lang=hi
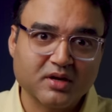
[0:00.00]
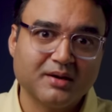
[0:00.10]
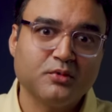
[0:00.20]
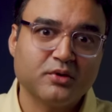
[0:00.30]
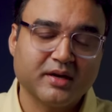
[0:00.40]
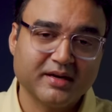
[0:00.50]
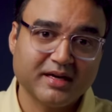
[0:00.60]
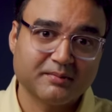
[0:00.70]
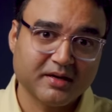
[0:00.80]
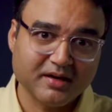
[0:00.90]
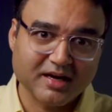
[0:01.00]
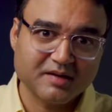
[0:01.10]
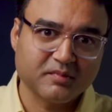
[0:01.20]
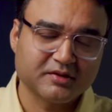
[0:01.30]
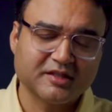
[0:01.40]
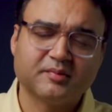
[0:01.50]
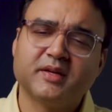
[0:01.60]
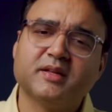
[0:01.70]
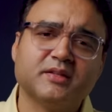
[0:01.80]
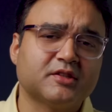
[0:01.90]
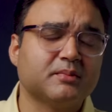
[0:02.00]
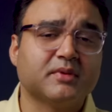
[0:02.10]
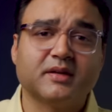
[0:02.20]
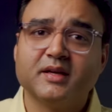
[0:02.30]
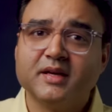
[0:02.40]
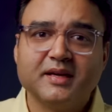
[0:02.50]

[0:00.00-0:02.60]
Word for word: कम हो रहा है आपकी हार्ट मसल्स में या जिसम के